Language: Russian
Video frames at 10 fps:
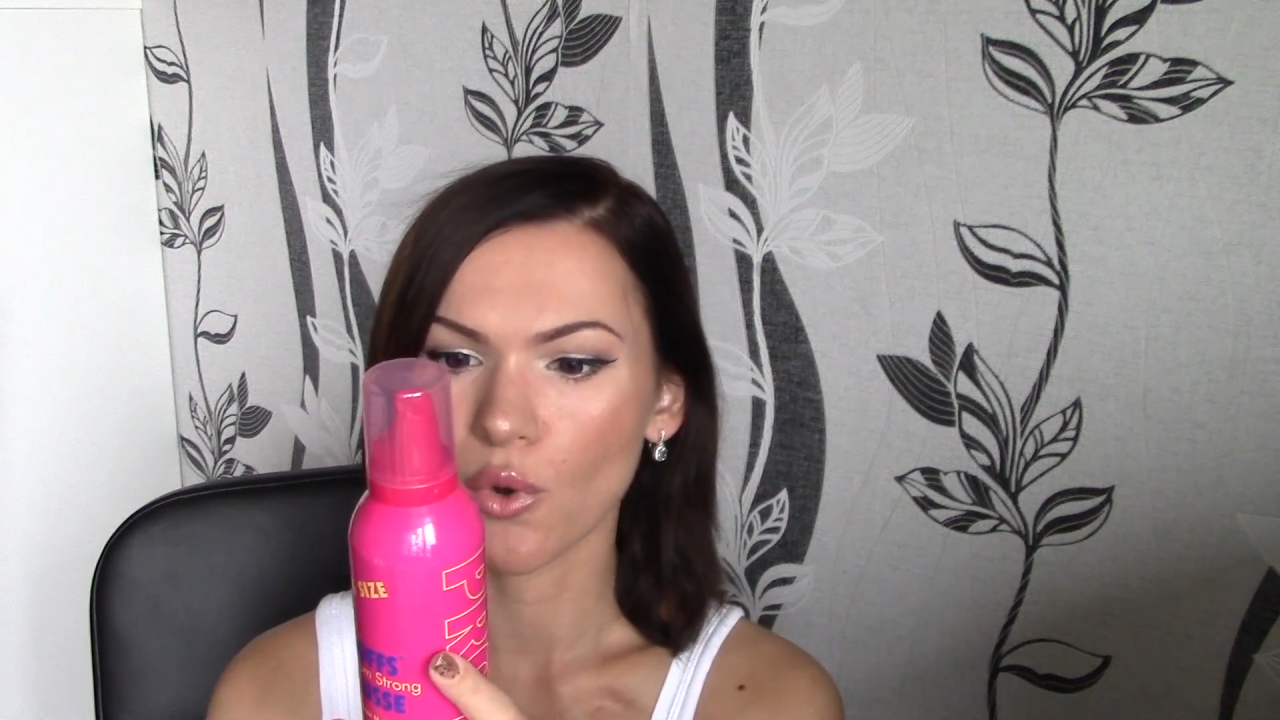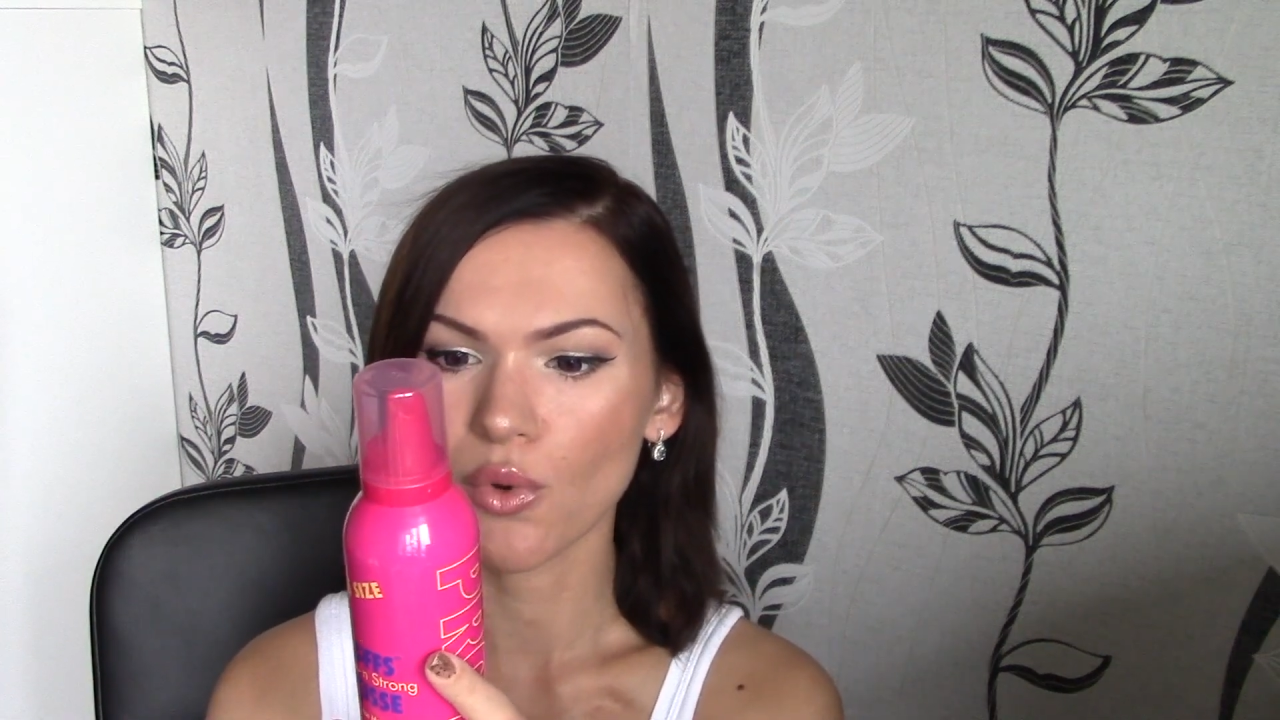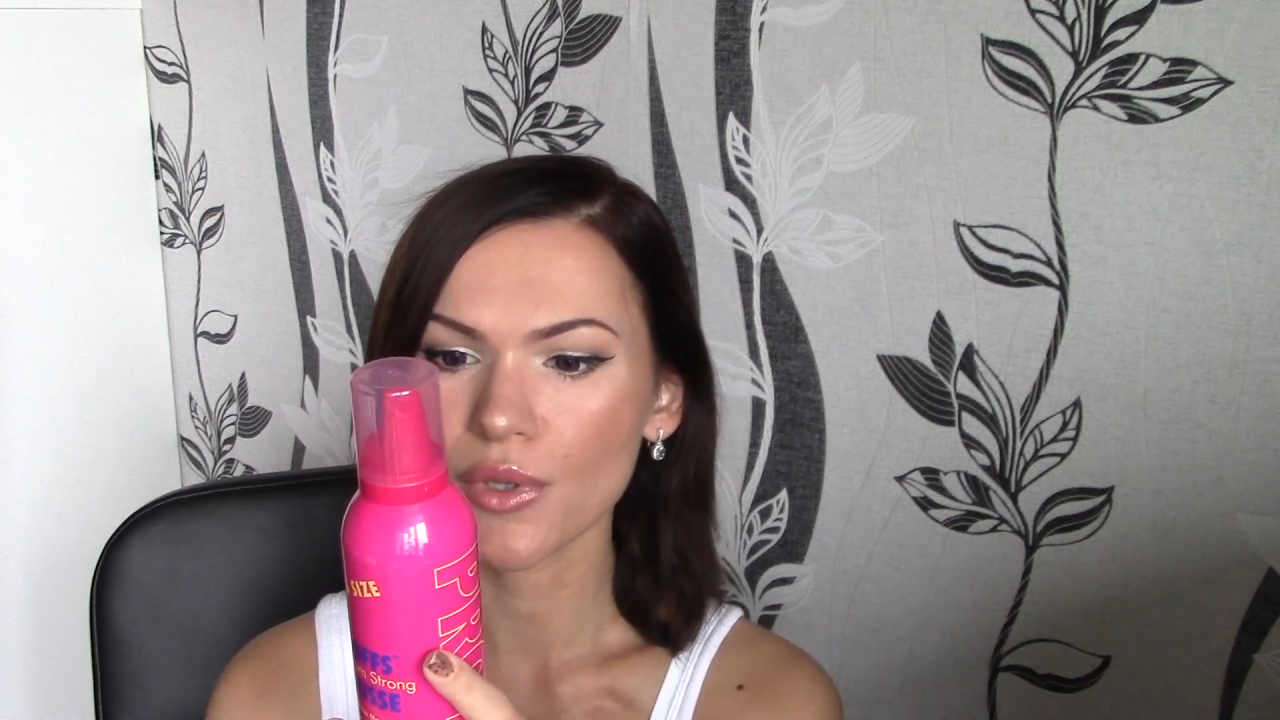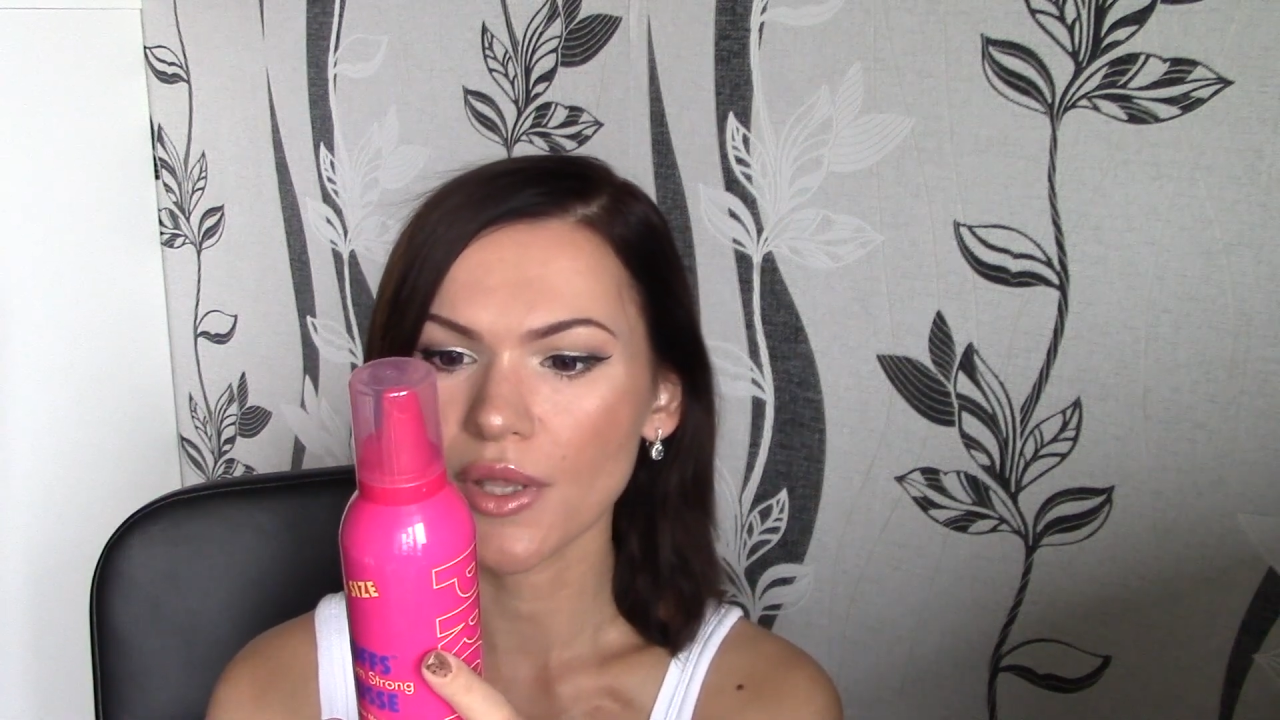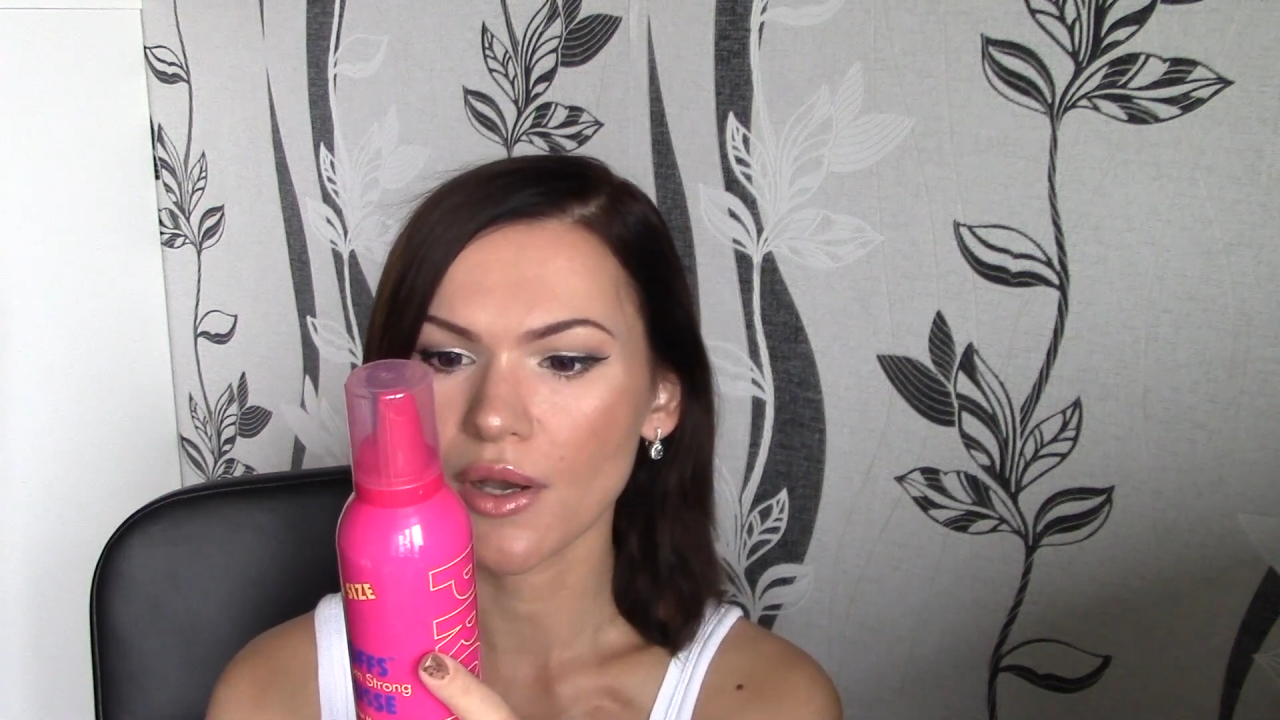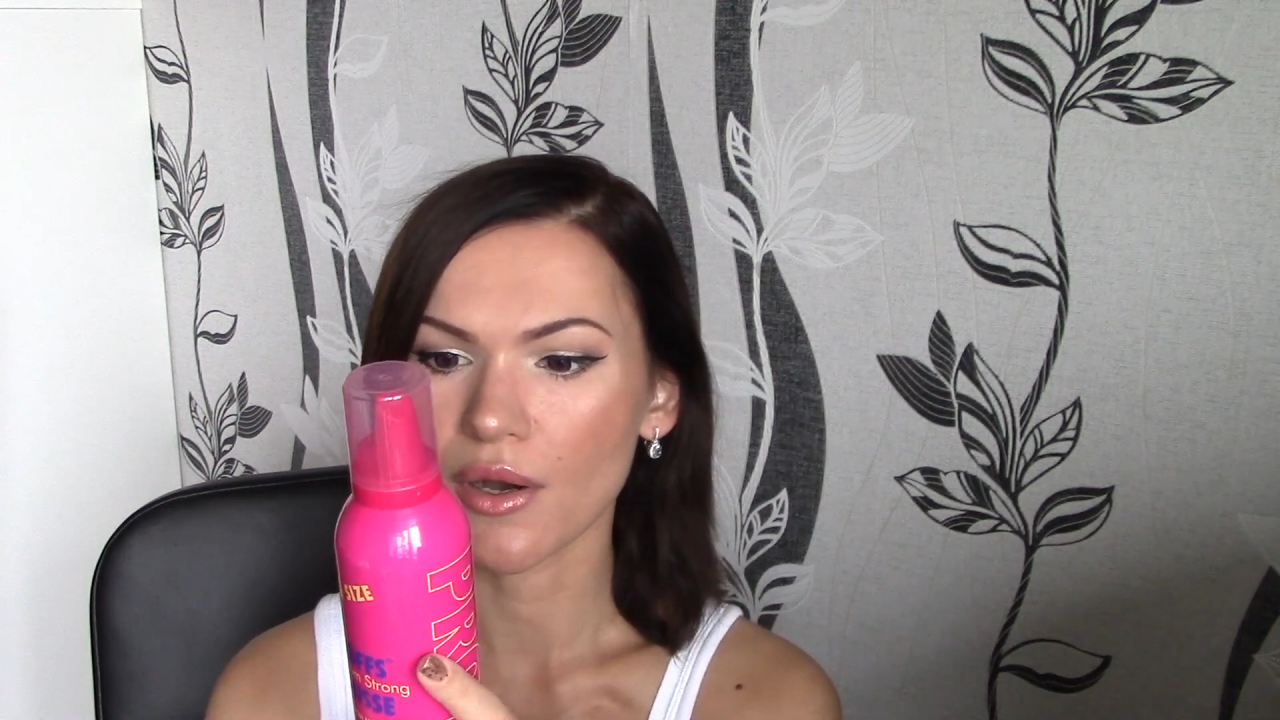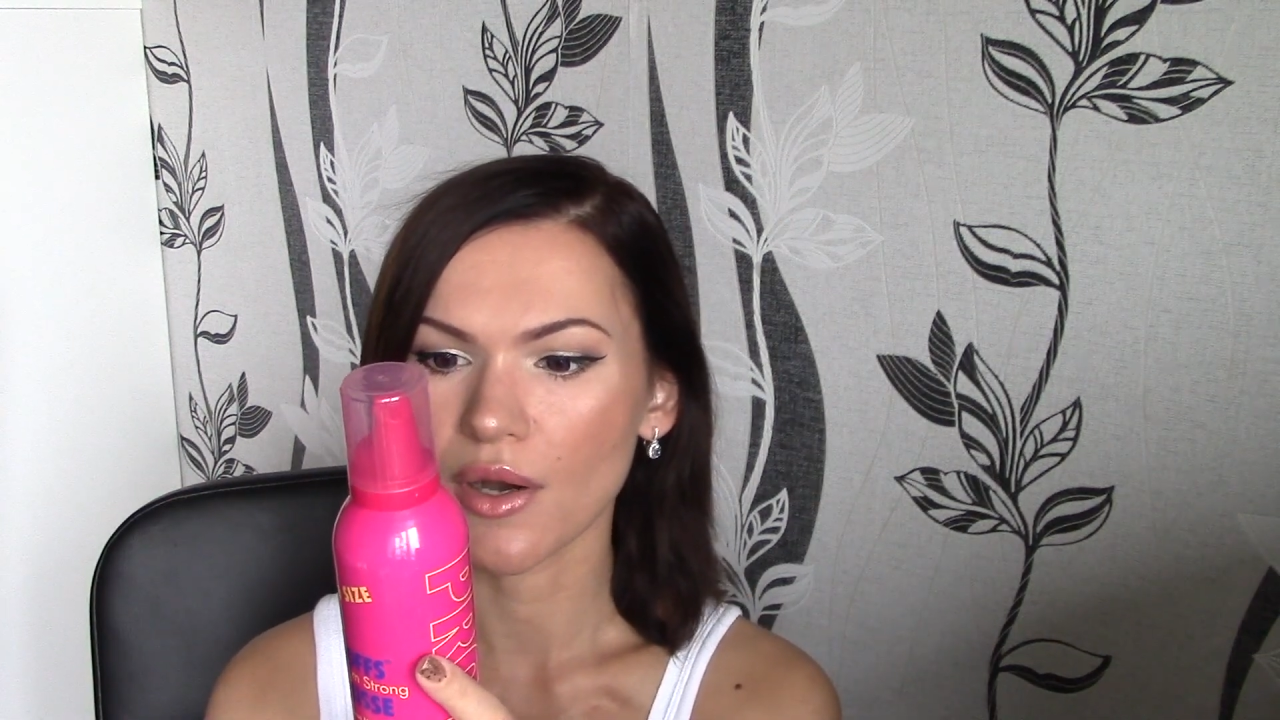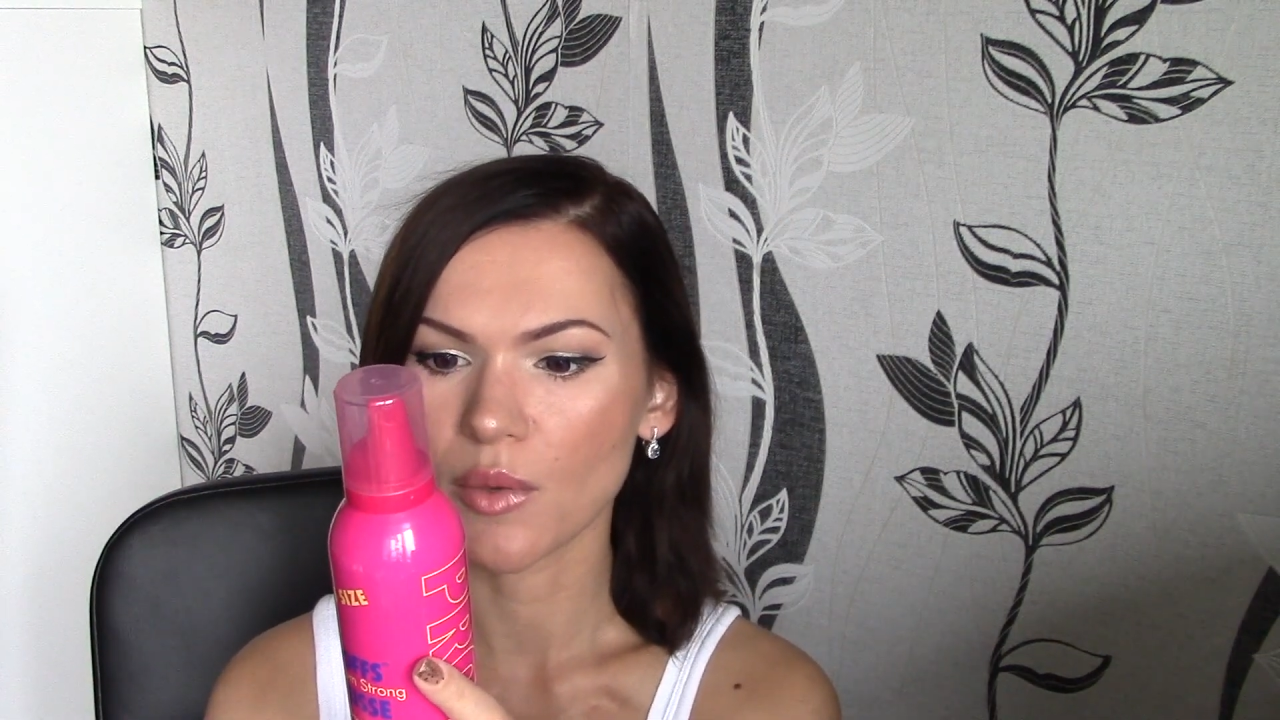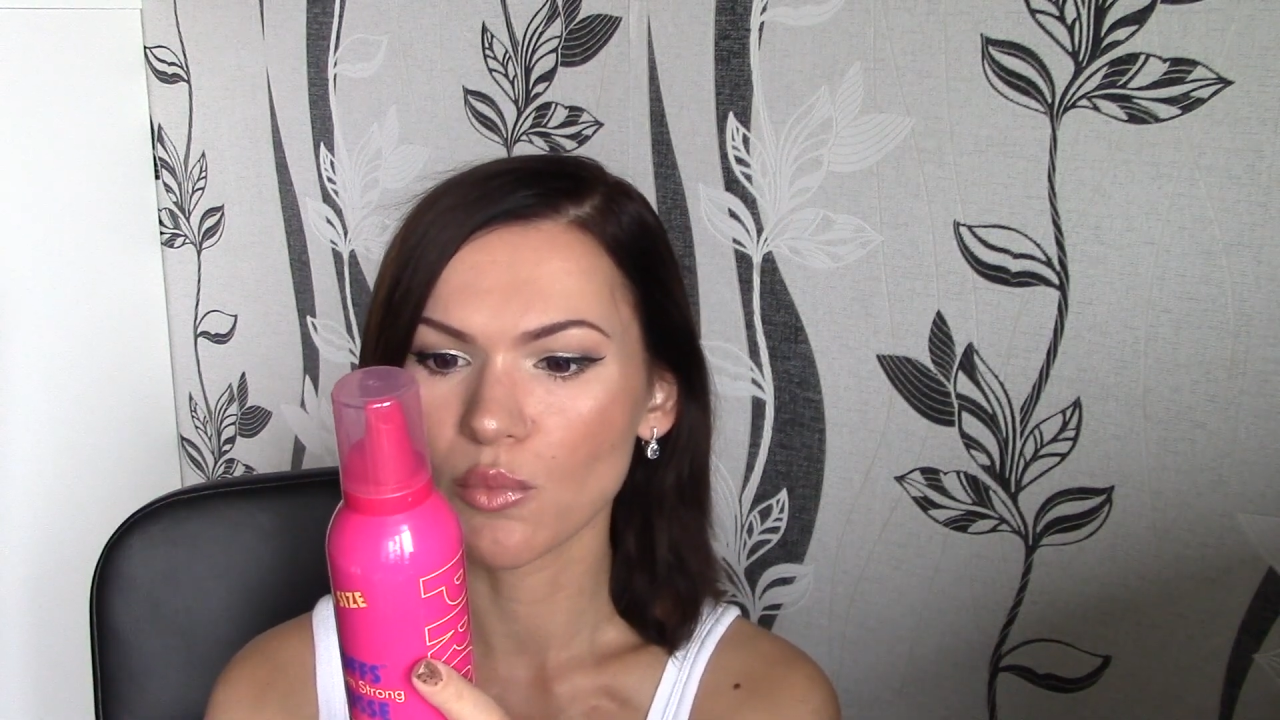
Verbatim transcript: он, а,